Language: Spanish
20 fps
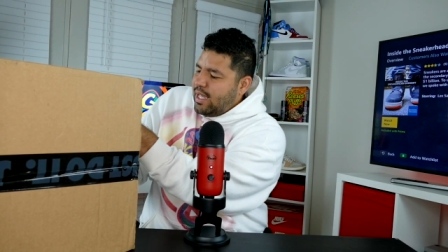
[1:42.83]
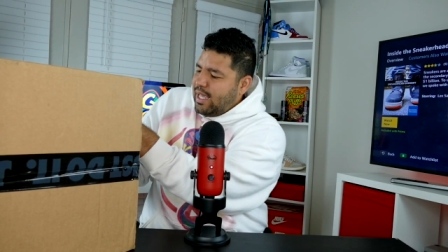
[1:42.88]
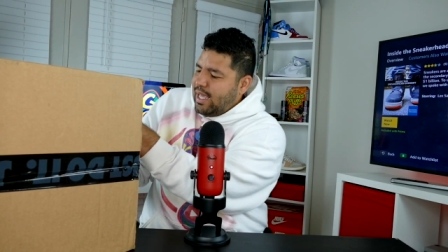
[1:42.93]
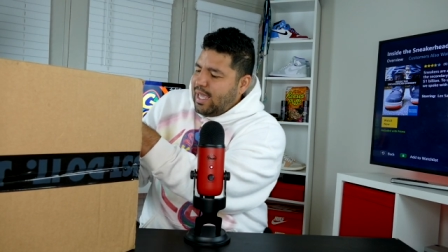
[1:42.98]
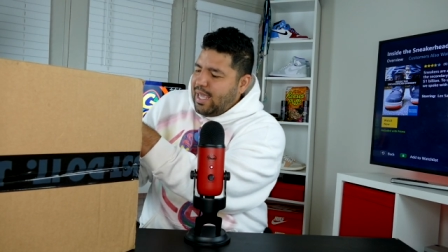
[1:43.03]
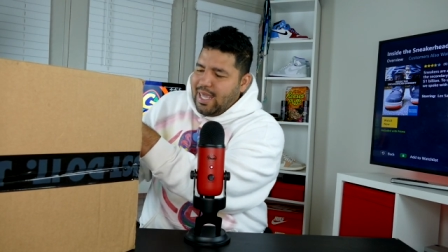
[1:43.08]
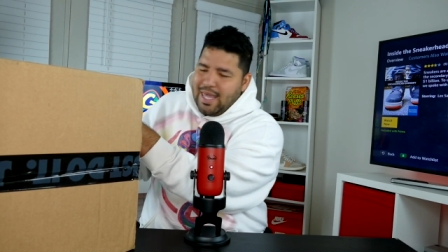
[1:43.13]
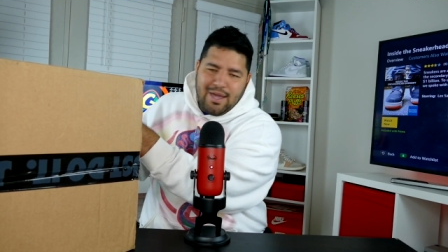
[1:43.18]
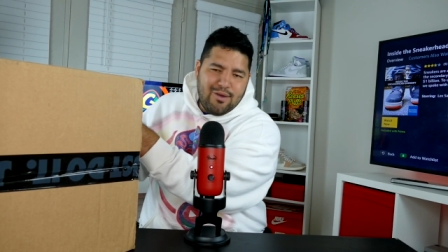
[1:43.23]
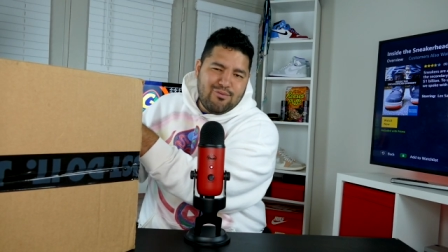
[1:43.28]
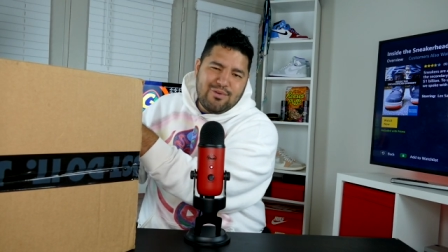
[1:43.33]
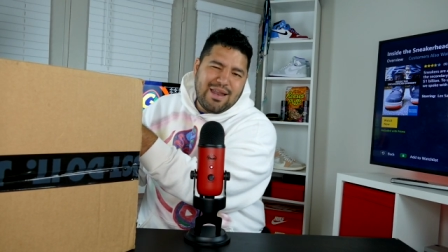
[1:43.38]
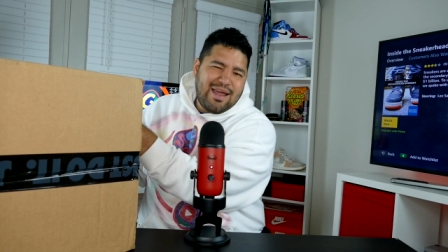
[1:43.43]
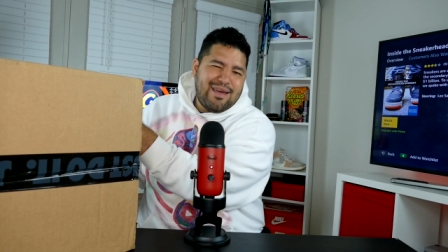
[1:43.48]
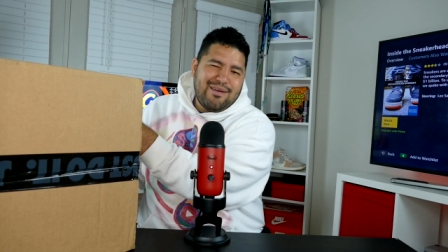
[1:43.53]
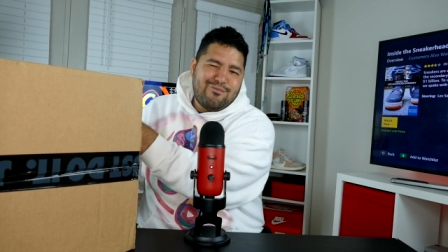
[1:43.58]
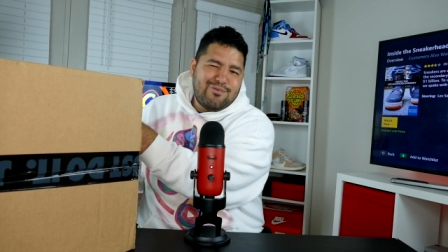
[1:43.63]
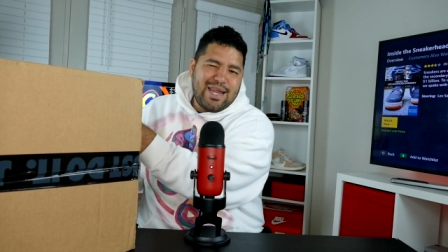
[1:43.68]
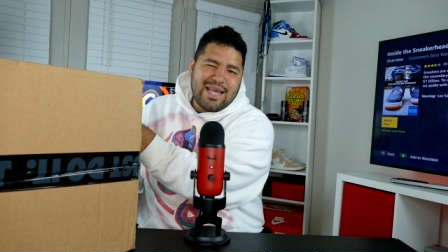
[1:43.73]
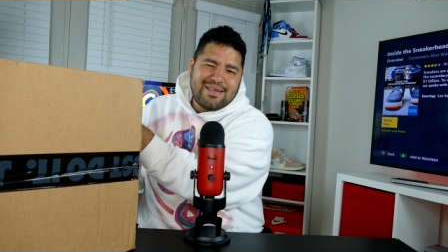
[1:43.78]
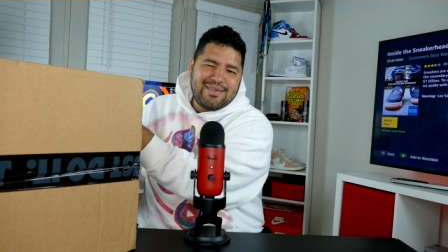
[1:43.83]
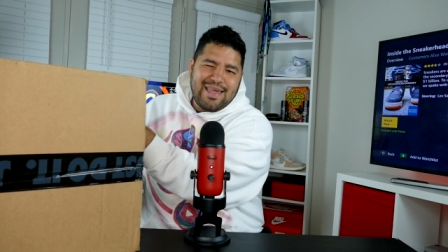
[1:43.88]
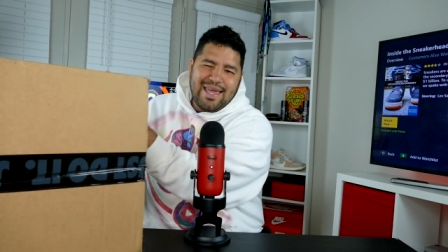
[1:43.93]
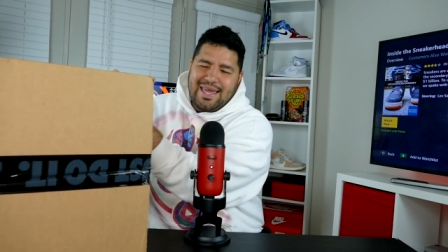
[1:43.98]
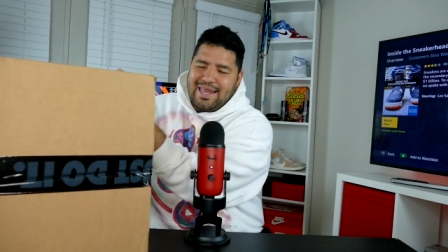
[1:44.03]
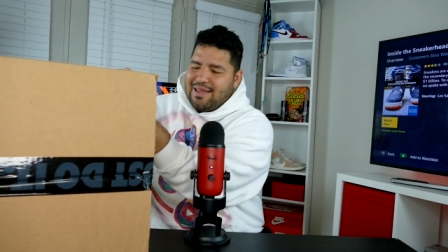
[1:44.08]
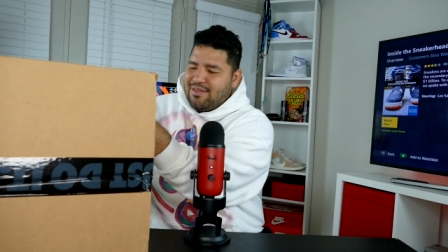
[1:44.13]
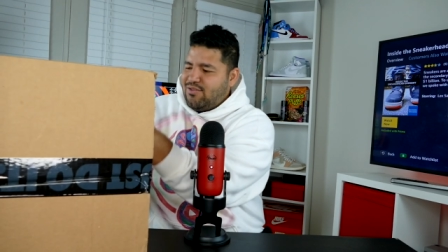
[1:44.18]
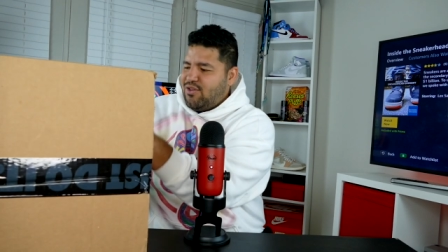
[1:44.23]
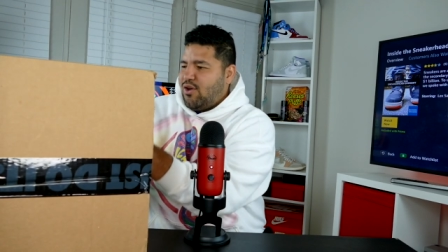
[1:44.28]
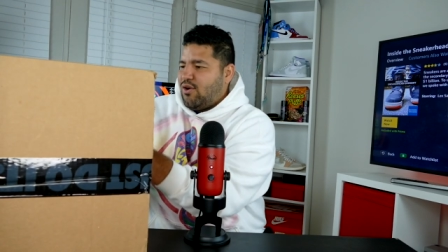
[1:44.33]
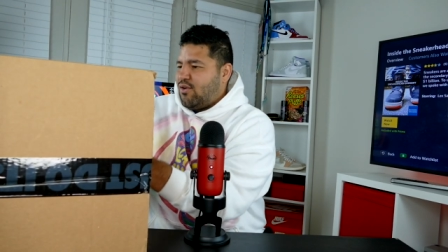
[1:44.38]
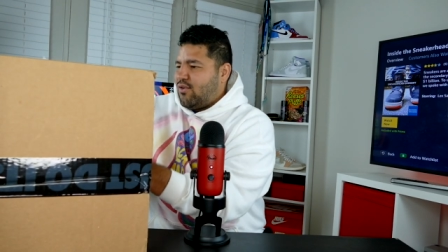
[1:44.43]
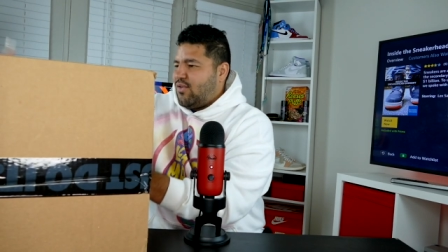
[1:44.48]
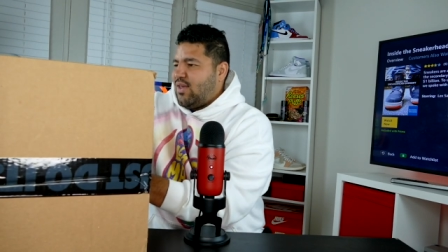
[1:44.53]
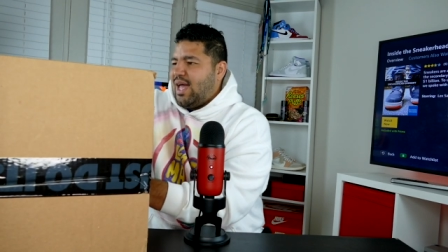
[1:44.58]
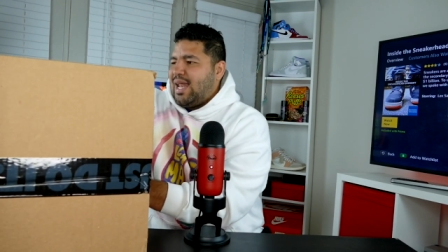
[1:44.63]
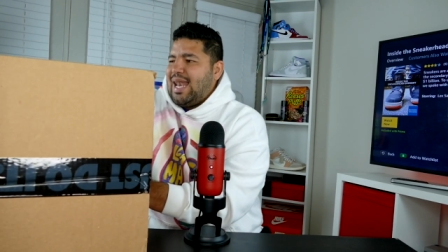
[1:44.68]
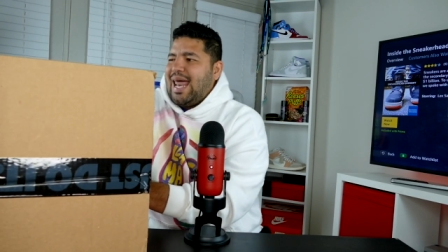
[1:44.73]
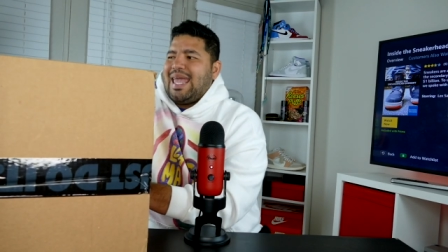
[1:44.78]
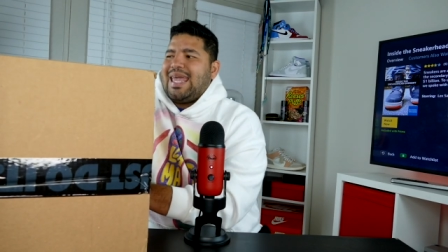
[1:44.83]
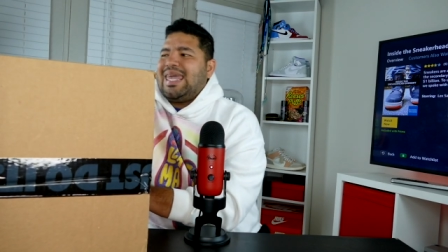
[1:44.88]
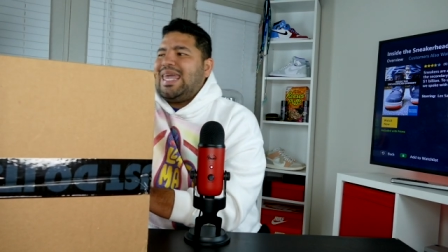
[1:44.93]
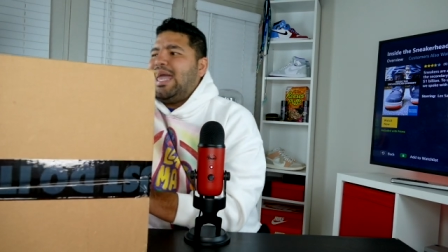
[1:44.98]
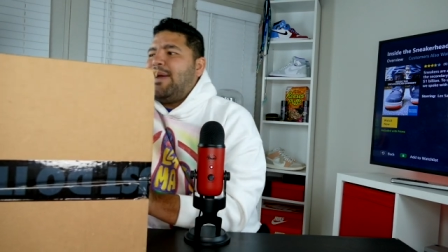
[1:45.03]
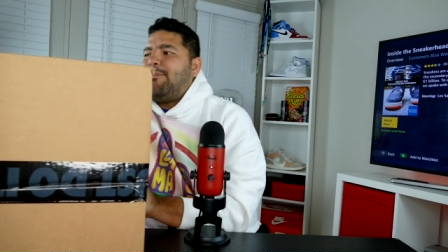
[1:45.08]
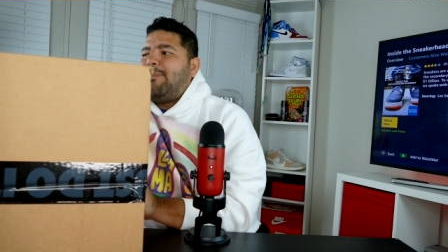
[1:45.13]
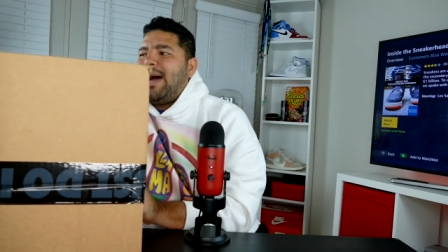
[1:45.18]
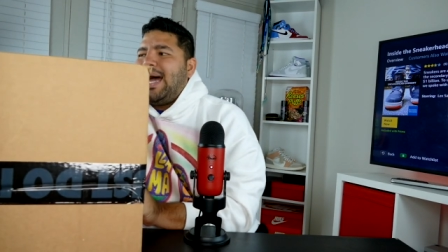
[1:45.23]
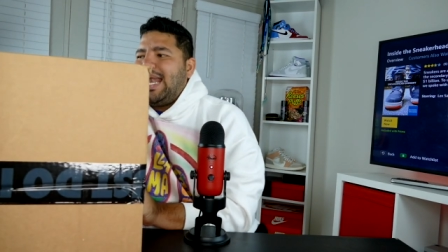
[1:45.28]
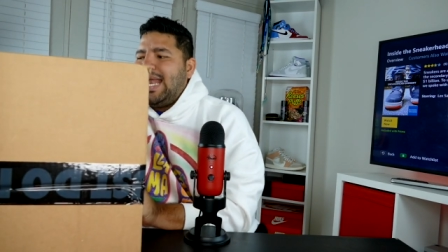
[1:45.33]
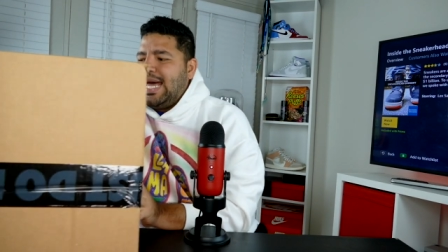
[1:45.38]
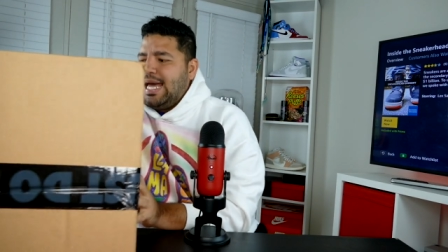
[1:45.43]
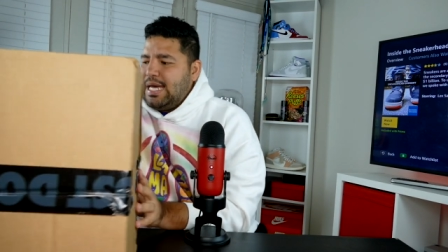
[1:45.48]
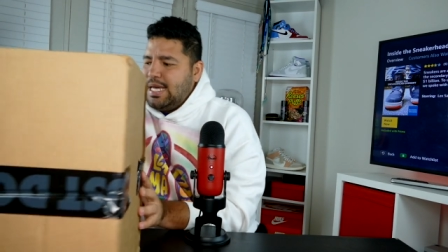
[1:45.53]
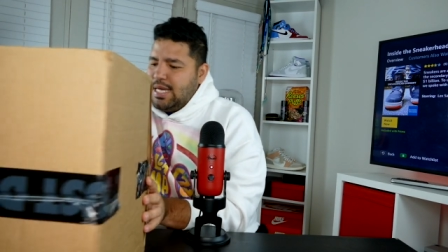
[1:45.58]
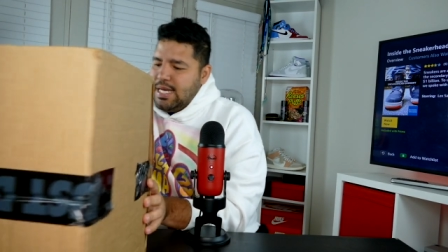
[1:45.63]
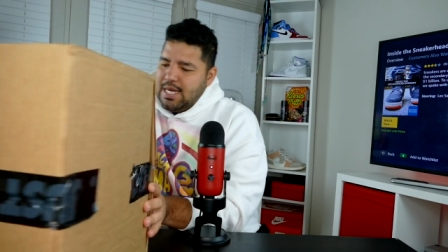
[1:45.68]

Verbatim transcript: es una, exageración. O sea, Nike de pana.